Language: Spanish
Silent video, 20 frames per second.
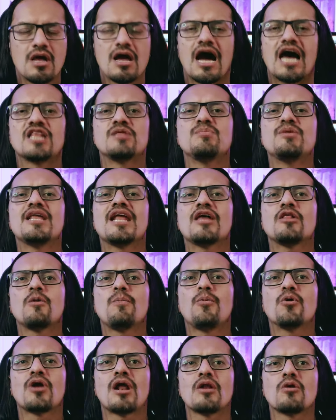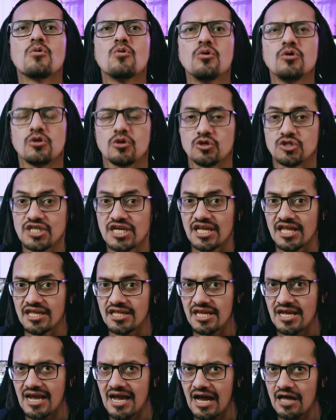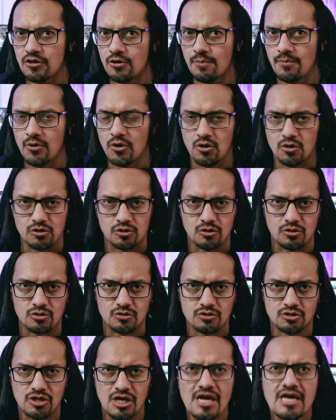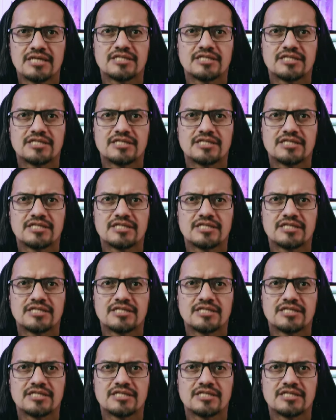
admirado por algunos y criticado por otros.